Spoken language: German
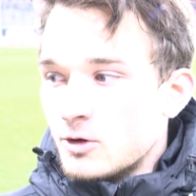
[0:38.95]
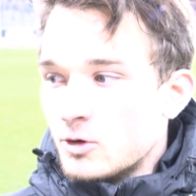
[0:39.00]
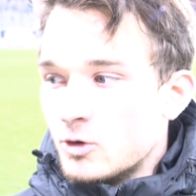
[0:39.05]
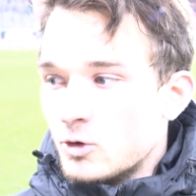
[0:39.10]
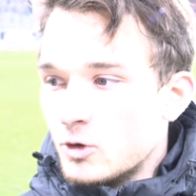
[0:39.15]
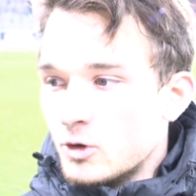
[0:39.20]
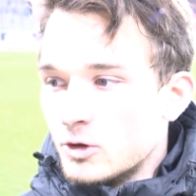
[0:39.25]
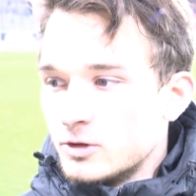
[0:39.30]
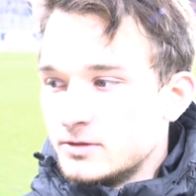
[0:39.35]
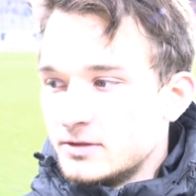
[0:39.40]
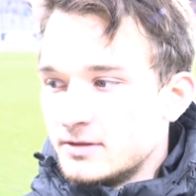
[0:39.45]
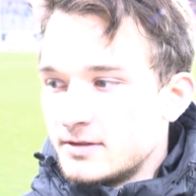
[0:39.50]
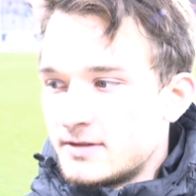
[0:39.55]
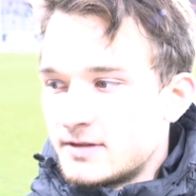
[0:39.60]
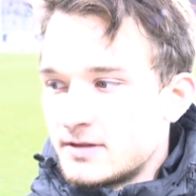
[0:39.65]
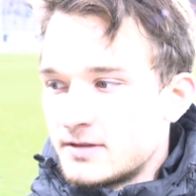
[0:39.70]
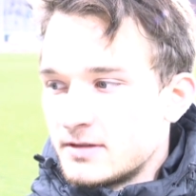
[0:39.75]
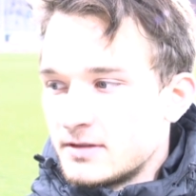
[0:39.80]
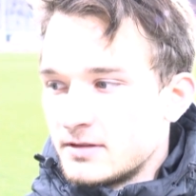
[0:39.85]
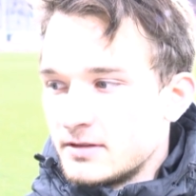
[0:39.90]
Und
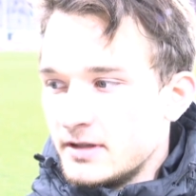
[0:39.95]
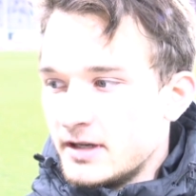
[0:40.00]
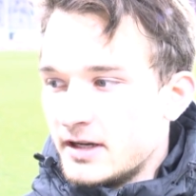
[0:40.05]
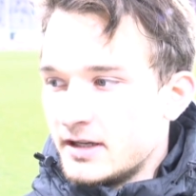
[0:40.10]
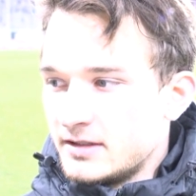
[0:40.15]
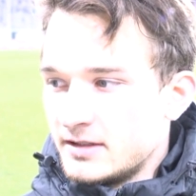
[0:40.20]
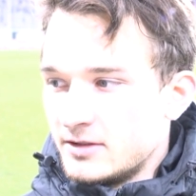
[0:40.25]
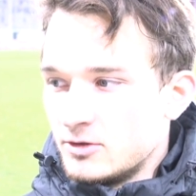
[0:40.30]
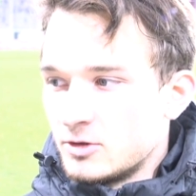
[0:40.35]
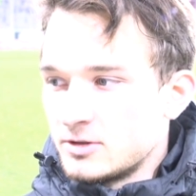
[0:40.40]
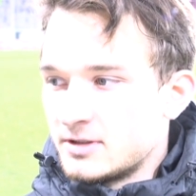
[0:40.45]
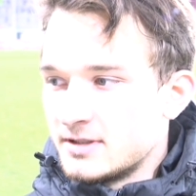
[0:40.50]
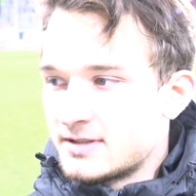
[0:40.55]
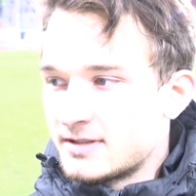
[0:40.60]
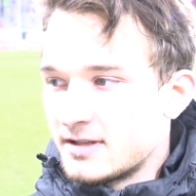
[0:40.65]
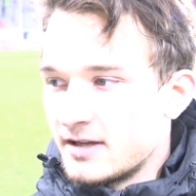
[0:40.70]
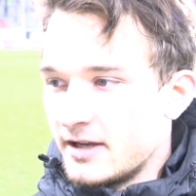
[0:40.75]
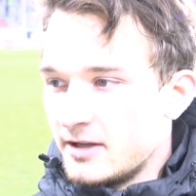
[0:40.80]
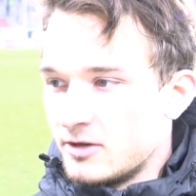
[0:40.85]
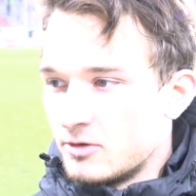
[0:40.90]
ja, dann noch das
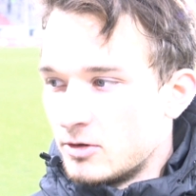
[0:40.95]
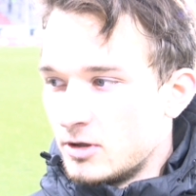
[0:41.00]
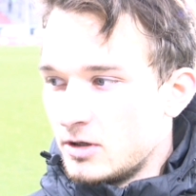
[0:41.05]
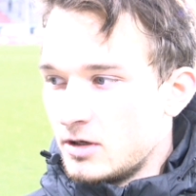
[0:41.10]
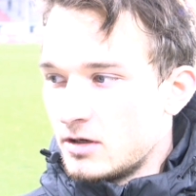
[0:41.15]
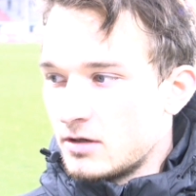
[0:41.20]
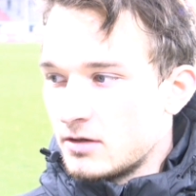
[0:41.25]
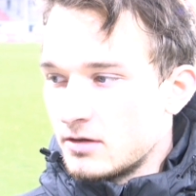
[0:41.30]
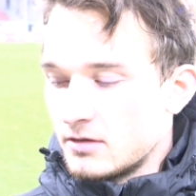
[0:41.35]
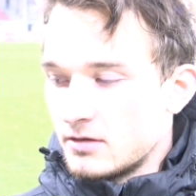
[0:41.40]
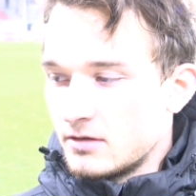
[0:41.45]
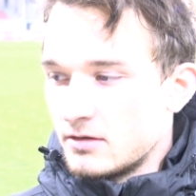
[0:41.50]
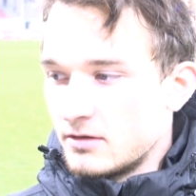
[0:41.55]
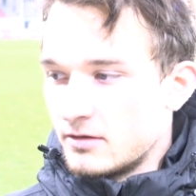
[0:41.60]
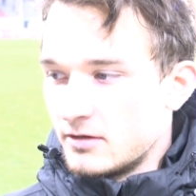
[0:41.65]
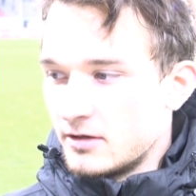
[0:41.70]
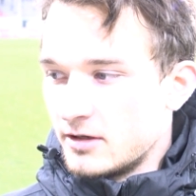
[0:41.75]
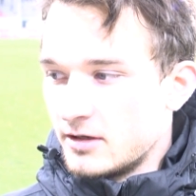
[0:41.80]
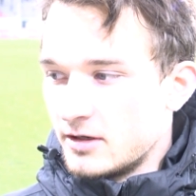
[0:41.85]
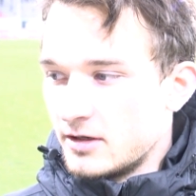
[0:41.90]
3-0.
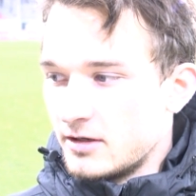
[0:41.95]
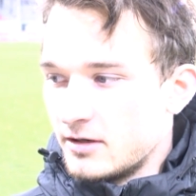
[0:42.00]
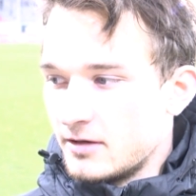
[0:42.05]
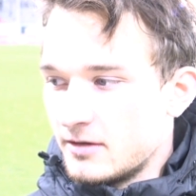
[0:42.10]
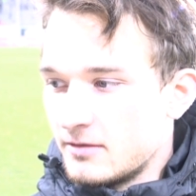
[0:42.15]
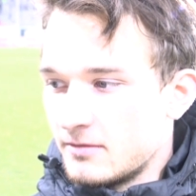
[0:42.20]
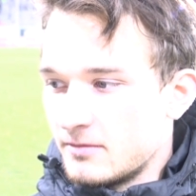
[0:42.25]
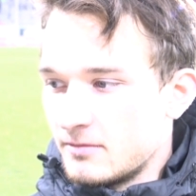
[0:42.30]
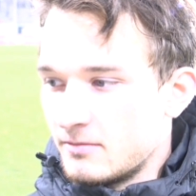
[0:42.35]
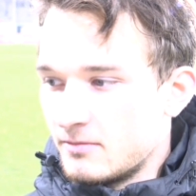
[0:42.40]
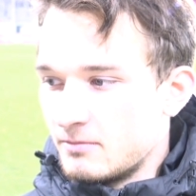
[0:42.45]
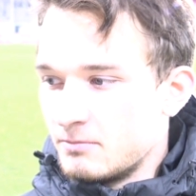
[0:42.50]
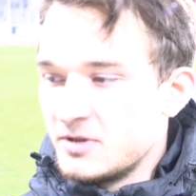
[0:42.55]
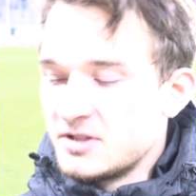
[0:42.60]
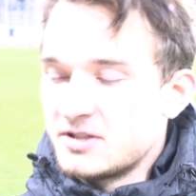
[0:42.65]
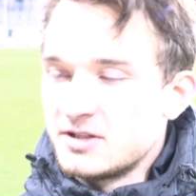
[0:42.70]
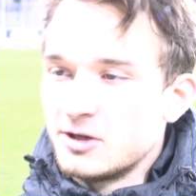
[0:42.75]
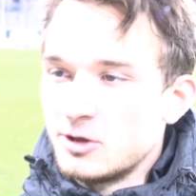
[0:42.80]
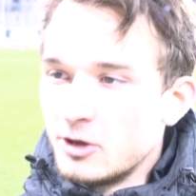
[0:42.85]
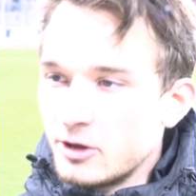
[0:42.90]
Äh,
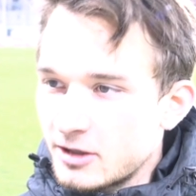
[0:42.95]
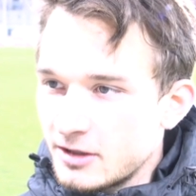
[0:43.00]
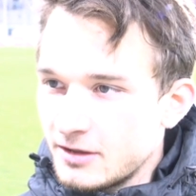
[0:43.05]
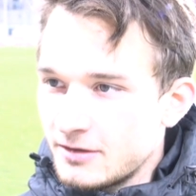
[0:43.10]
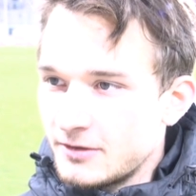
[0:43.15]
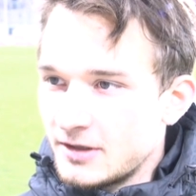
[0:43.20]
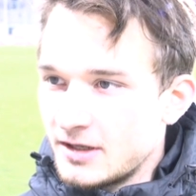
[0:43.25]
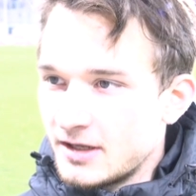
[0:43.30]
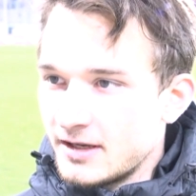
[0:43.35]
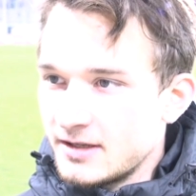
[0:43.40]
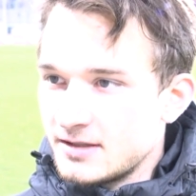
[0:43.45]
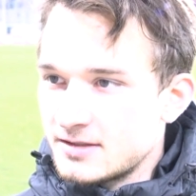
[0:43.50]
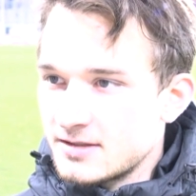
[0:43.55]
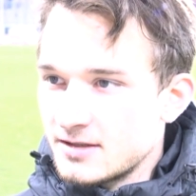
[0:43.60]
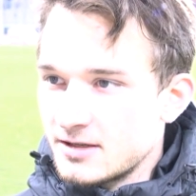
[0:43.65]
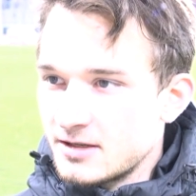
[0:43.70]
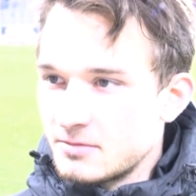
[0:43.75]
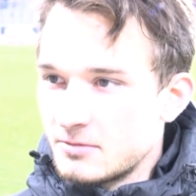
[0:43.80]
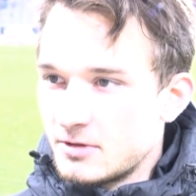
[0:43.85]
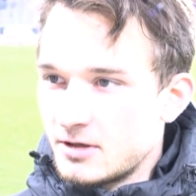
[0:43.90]
bisschen glücklich vielleicht,
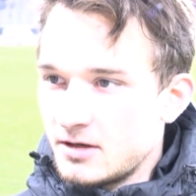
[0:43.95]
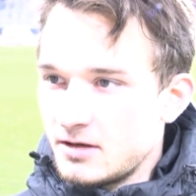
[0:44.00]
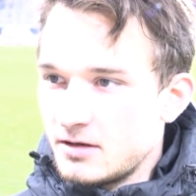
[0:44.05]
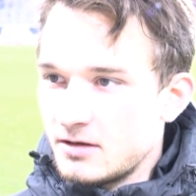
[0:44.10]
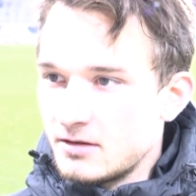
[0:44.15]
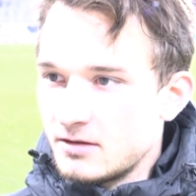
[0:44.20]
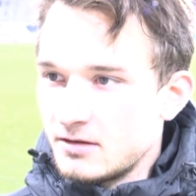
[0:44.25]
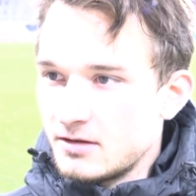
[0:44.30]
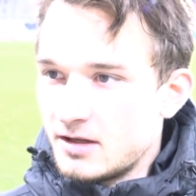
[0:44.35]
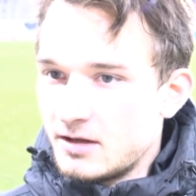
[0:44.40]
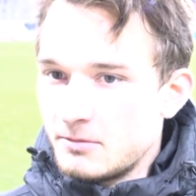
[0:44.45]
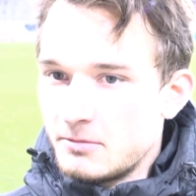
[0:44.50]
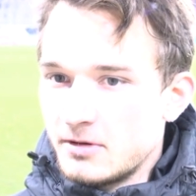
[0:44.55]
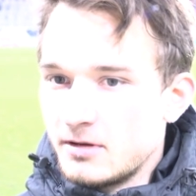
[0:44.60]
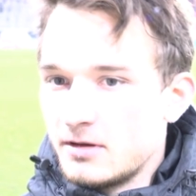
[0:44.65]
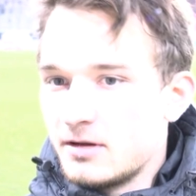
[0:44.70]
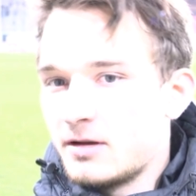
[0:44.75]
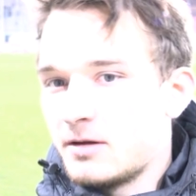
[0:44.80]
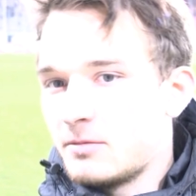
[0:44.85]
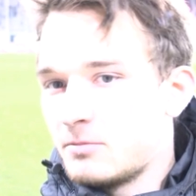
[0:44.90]
sage ich mal,
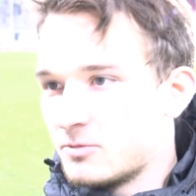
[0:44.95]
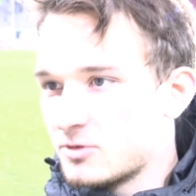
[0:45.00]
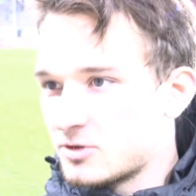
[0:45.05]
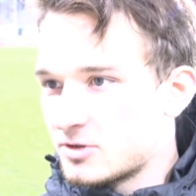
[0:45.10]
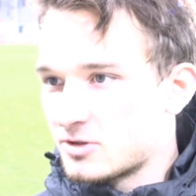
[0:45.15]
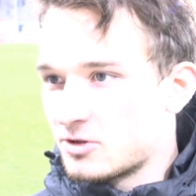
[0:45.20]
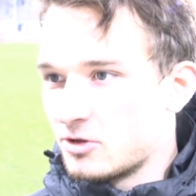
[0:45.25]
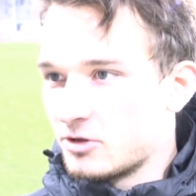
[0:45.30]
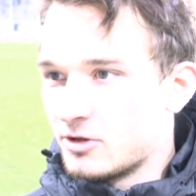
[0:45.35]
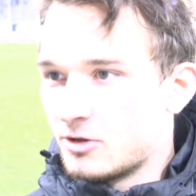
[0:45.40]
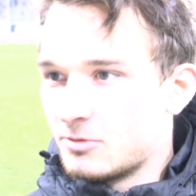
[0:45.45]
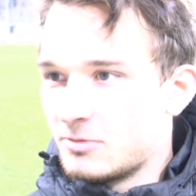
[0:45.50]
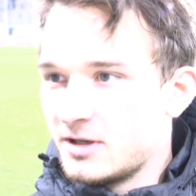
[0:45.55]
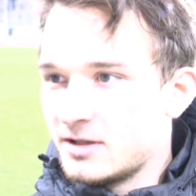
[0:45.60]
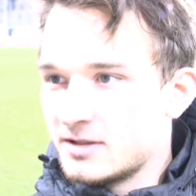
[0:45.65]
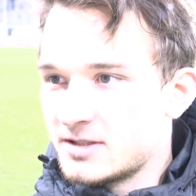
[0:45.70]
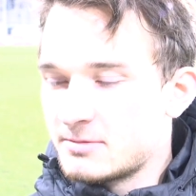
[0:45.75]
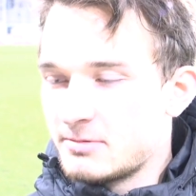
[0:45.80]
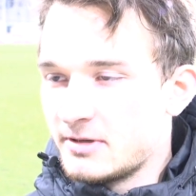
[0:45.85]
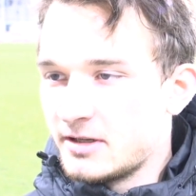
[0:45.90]
aber muss das Glück auch mal
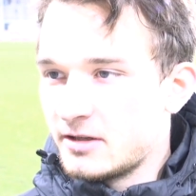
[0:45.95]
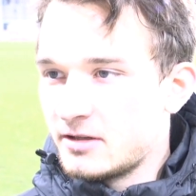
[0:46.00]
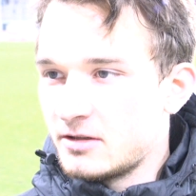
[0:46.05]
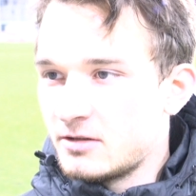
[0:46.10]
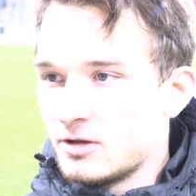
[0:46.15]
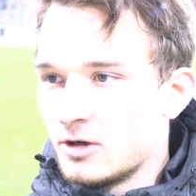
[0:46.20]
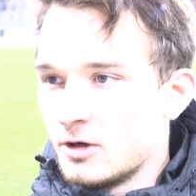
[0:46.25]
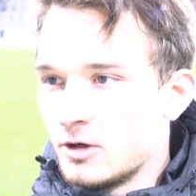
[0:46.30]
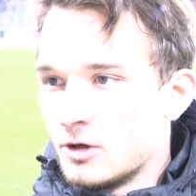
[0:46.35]
erzwingen.